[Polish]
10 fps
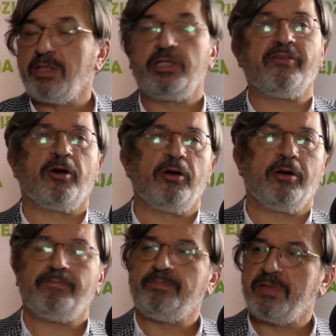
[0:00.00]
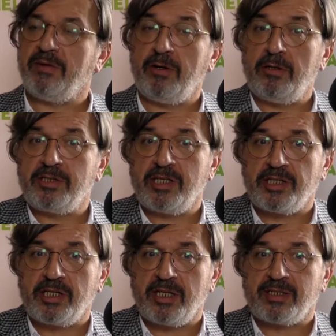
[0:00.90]
Nie wolno. O. Nie wolno
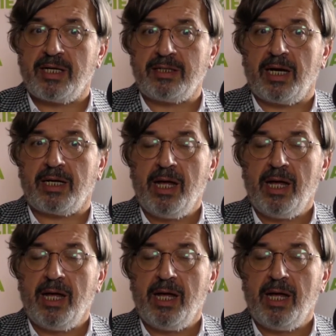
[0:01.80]
zjeżdżać na sankach.